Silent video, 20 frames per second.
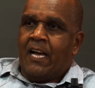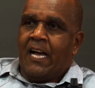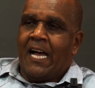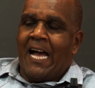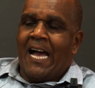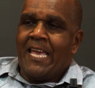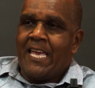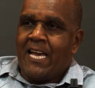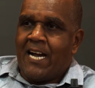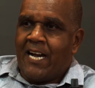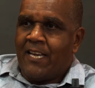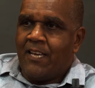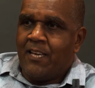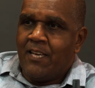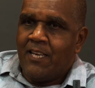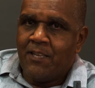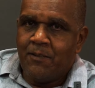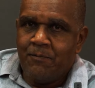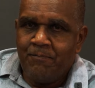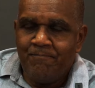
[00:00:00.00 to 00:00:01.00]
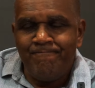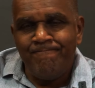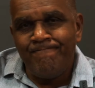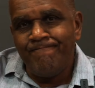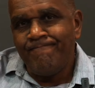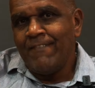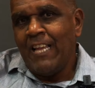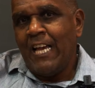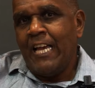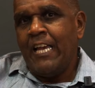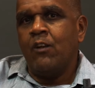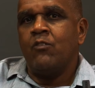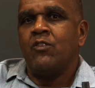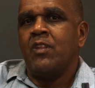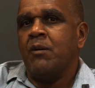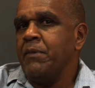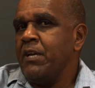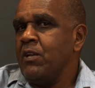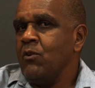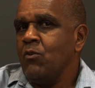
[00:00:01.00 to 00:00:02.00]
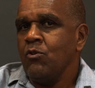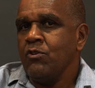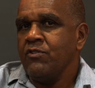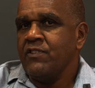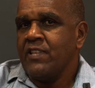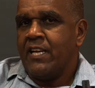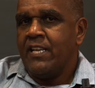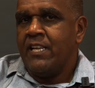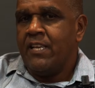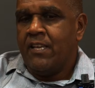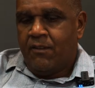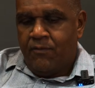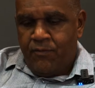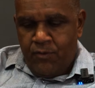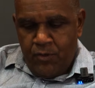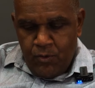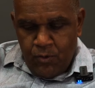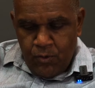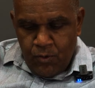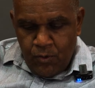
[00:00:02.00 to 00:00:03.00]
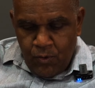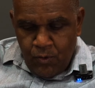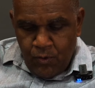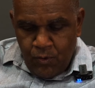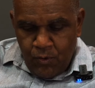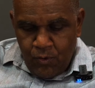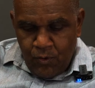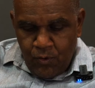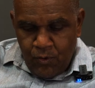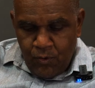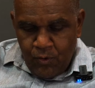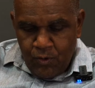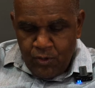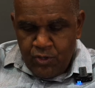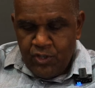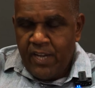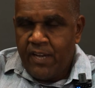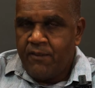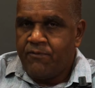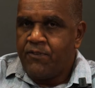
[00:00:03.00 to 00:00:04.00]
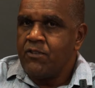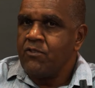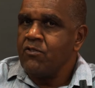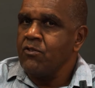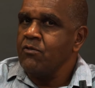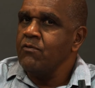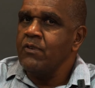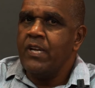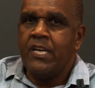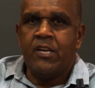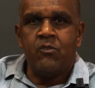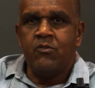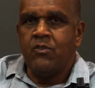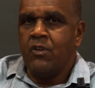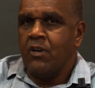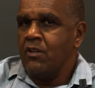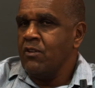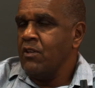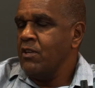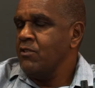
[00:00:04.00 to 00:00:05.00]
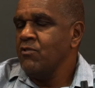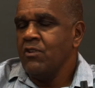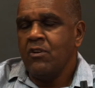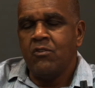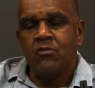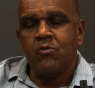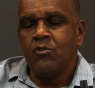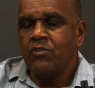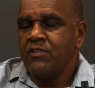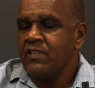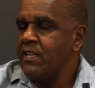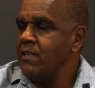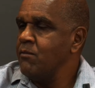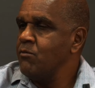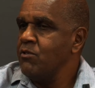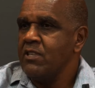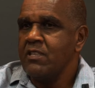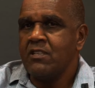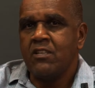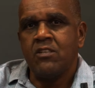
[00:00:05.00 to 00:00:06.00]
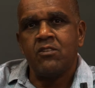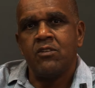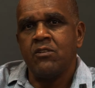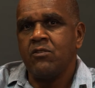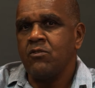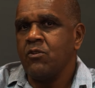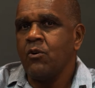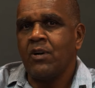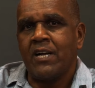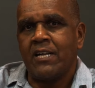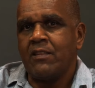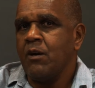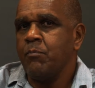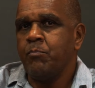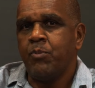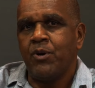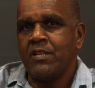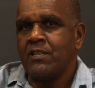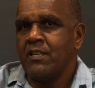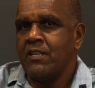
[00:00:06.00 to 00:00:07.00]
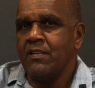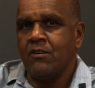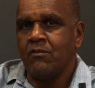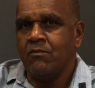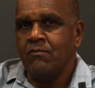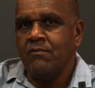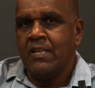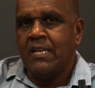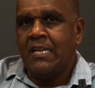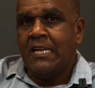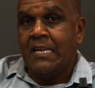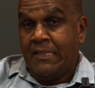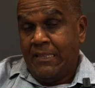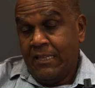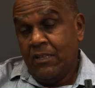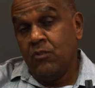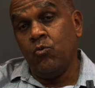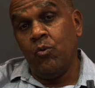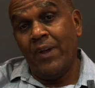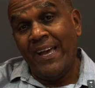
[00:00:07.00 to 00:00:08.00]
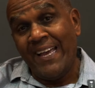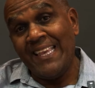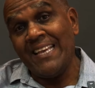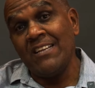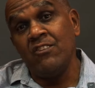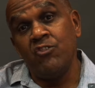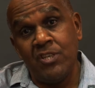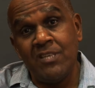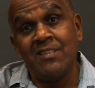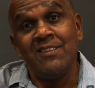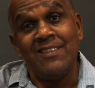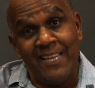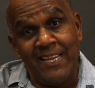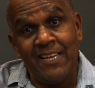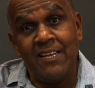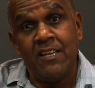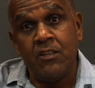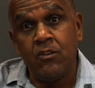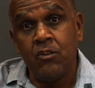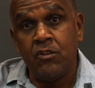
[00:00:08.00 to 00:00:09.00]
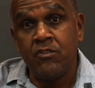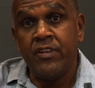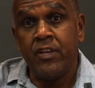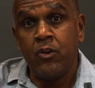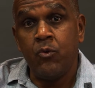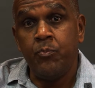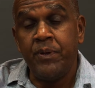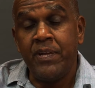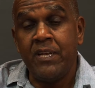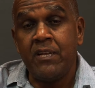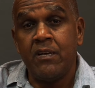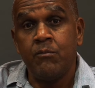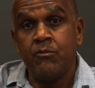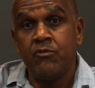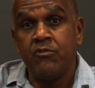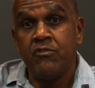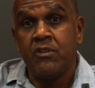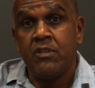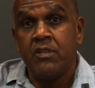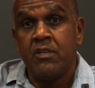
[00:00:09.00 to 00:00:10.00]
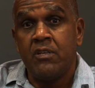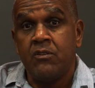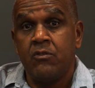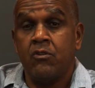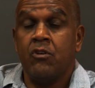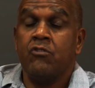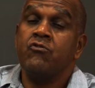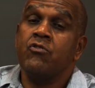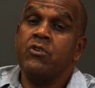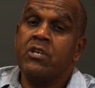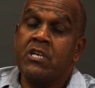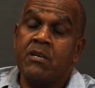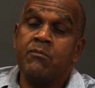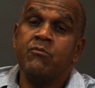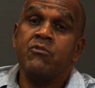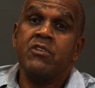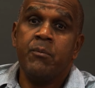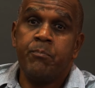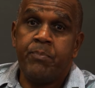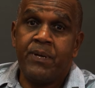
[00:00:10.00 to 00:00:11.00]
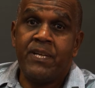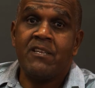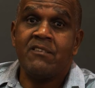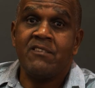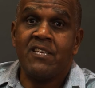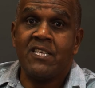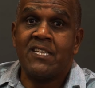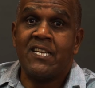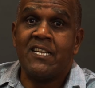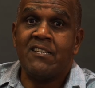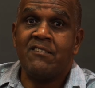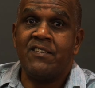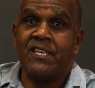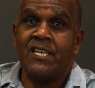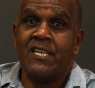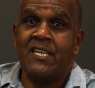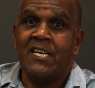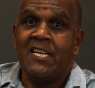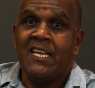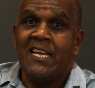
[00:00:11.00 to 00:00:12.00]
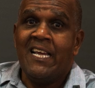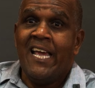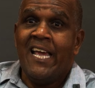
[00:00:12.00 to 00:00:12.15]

Ai, ai, eu também não gostaria, viu, o, o Jefferson? Eu, nós não gostaríamos de ter, ter trocado a porta, não. Tanto é que a dianteira nós recuperamos, nós trocamos apenas a traseira